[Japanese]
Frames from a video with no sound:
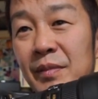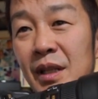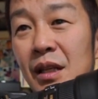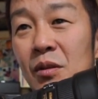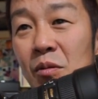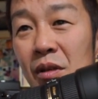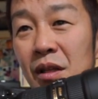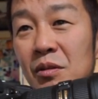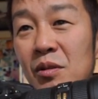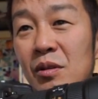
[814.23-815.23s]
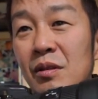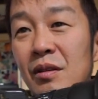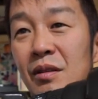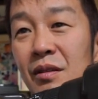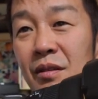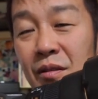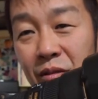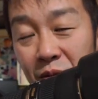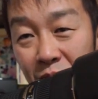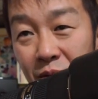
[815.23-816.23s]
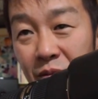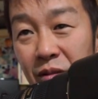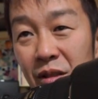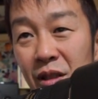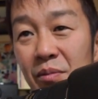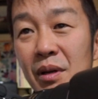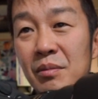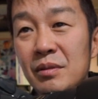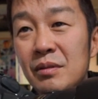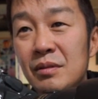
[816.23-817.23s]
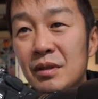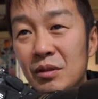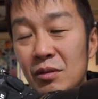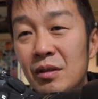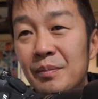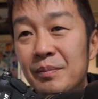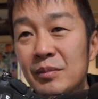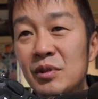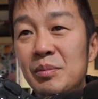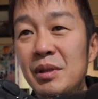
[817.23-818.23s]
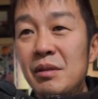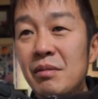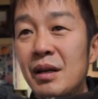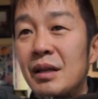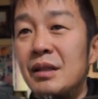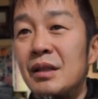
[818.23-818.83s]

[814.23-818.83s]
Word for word: うん、ただこれだとこの D5 だとムービーは